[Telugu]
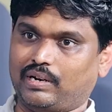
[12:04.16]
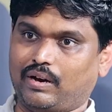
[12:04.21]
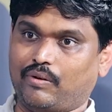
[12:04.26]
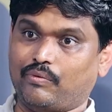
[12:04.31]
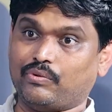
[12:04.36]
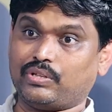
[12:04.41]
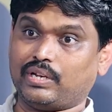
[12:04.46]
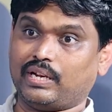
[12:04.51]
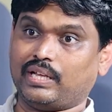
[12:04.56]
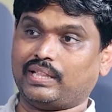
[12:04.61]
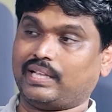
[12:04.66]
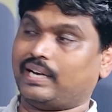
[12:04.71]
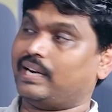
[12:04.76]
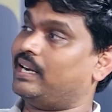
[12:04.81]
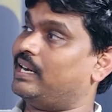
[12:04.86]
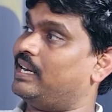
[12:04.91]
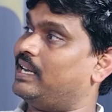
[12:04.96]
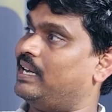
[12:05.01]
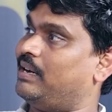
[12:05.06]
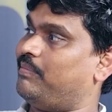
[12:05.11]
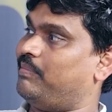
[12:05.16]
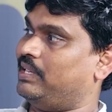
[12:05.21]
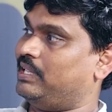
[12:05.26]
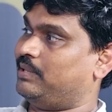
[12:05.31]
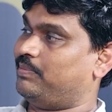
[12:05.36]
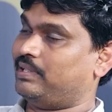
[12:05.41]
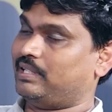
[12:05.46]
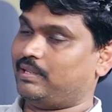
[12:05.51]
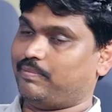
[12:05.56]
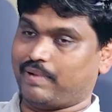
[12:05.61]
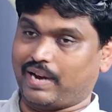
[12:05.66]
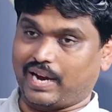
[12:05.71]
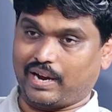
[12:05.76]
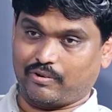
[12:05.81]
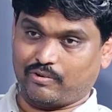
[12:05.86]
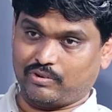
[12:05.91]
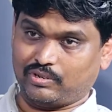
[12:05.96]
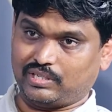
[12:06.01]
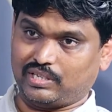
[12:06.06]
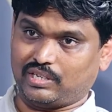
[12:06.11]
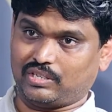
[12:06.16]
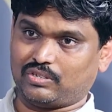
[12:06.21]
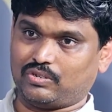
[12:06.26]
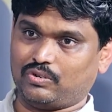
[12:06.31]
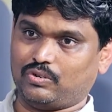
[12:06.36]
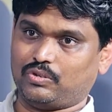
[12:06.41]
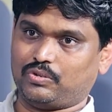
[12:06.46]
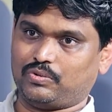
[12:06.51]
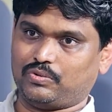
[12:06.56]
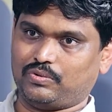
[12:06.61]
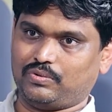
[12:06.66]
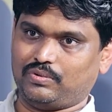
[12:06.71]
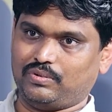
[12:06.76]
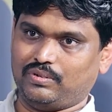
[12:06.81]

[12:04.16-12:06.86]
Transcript: మన అవసరానికి తగ్గట్టుగా మంచి మంచి బ్యాక్గ్రౌండ్స్ చేసుకోవచ్చు